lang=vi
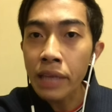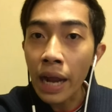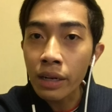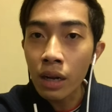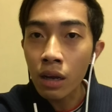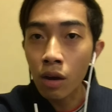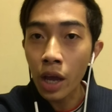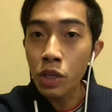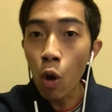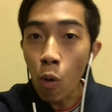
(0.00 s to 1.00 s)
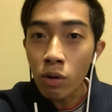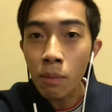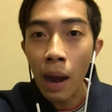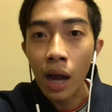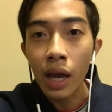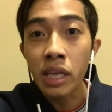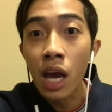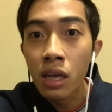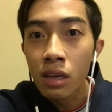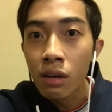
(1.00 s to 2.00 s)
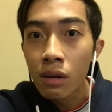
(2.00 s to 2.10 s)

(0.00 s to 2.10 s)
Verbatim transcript: chanh đó rồi cái vú nó bằng cái gì